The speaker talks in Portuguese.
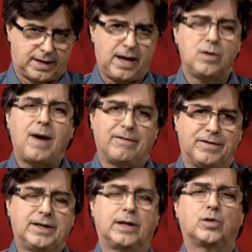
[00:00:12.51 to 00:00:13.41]
tem uma
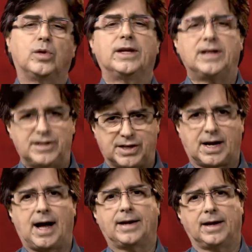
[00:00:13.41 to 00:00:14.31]
vida toda
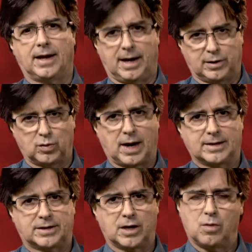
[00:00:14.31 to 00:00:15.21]
dedicada à
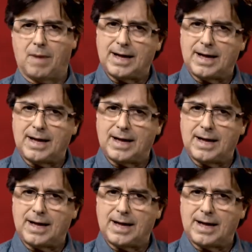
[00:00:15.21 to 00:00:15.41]
educação,